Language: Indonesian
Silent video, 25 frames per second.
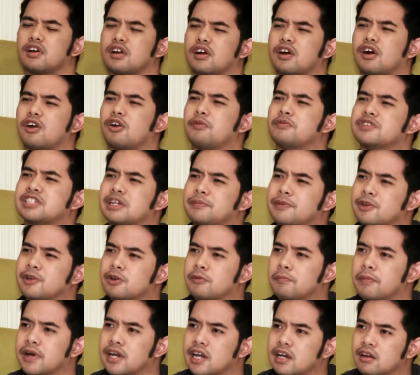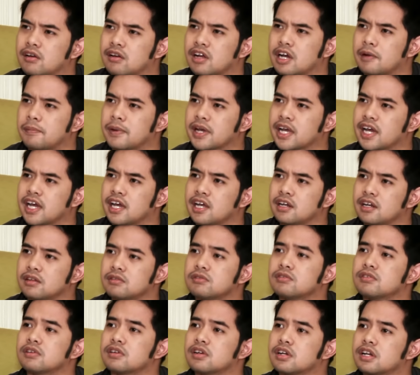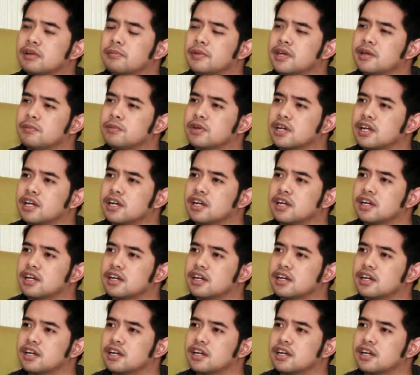kalau bisa minum panadol nggak pakai air tuh kelebihan bukan?